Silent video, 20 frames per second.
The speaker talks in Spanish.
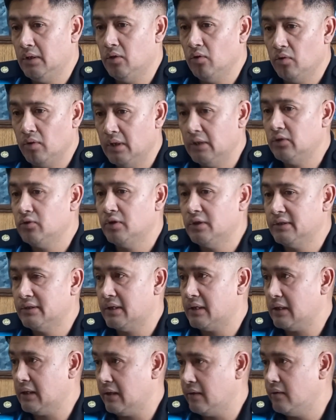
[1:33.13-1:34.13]
los datos que
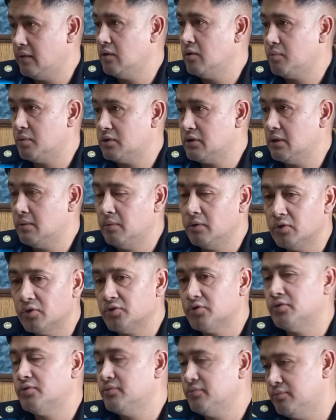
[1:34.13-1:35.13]
se recaban en los
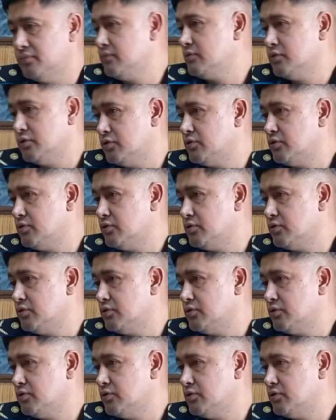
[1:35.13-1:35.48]
procedimientos son,